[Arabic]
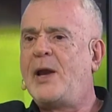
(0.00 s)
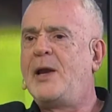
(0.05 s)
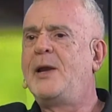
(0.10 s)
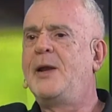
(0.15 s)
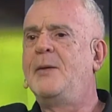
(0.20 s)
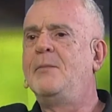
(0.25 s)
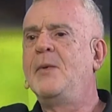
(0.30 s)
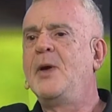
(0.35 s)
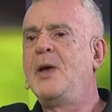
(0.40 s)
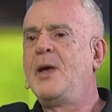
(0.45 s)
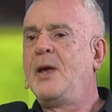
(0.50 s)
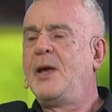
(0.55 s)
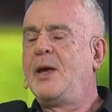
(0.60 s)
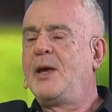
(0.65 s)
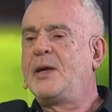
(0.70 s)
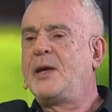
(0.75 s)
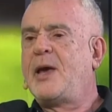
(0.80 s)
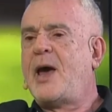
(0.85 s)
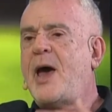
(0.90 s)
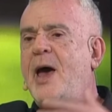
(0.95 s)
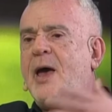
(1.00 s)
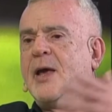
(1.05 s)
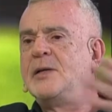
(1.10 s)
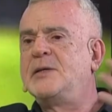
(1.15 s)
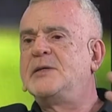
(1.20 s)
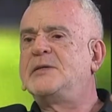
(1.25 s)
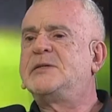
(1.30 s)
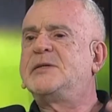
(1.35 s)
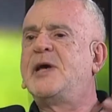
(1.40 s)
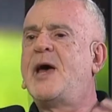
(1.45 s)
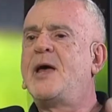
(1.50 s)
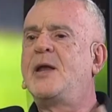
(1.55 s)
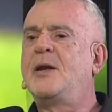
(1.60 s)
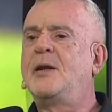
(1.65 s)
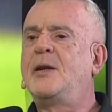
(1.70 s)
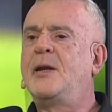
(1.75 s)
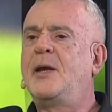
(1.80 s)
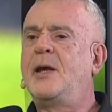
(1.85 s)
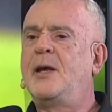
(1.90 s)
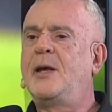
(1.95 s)
إيه، إيه، إيه،
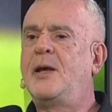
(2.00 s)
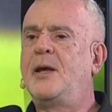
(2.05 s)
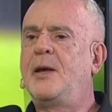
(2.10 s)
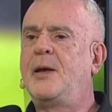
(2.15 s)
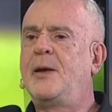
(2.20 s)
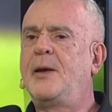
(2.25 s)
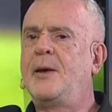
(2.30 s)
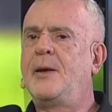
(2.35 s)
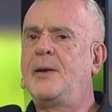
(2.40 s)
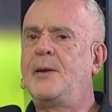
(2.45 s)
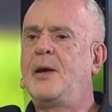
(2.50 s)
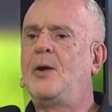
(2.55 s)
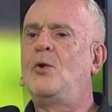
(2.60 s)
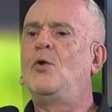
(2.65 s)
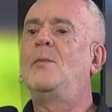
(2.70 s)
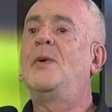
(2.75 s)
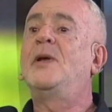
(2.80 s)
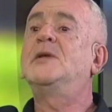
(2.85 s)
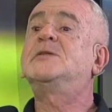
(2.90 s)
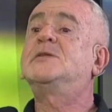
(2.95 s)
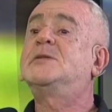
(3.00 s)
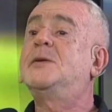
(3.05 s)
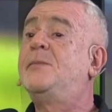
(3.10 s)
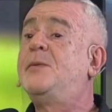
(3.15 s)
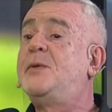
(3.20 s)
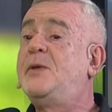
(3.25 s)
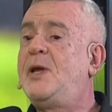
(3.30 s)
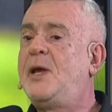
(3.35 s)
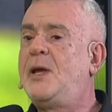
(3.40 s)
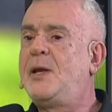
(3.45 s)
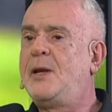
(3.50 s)
كانسان كقدوه كسياسي